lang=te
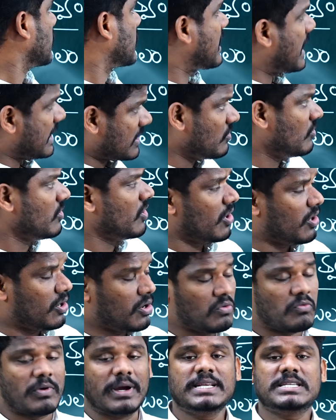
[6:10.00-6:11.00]
గతంలో
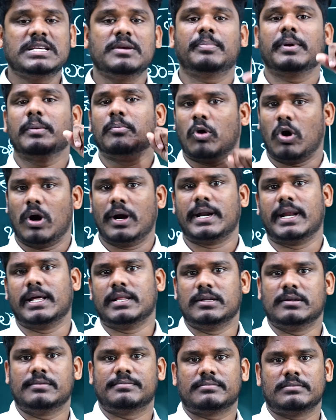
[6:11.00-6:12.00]
వైసీపీ
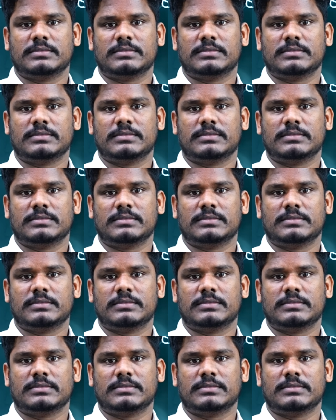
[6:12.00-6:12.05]
బాగుండేది